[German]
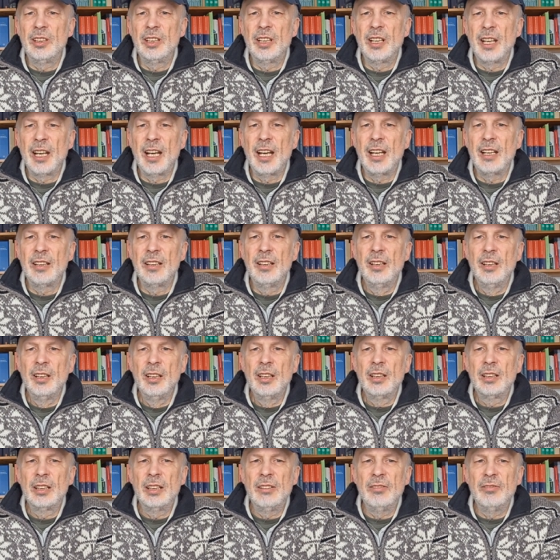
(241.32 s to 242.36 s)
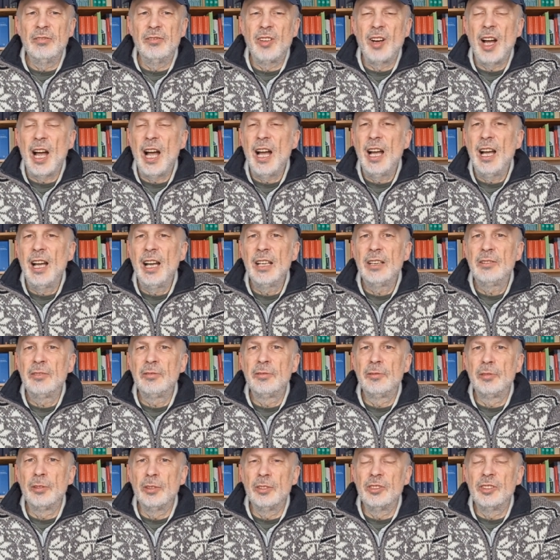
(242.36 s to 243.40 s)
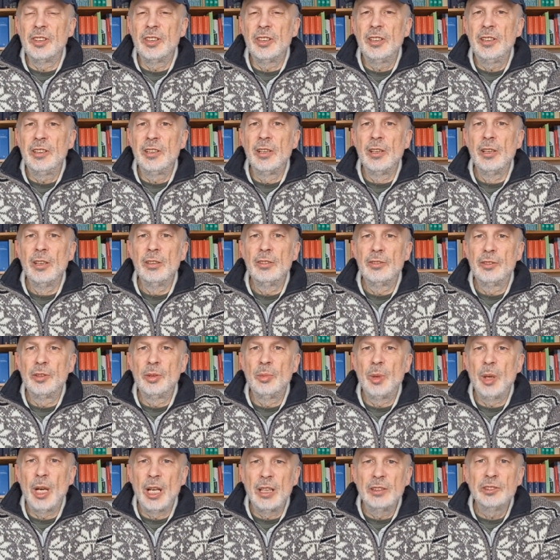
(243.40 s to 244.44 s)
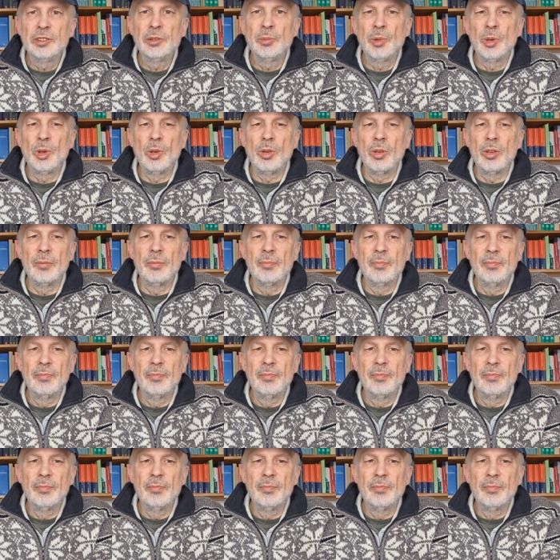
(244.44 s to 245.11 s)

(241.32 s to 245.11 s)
gern die Wahrheit für sich zu beanspruchen.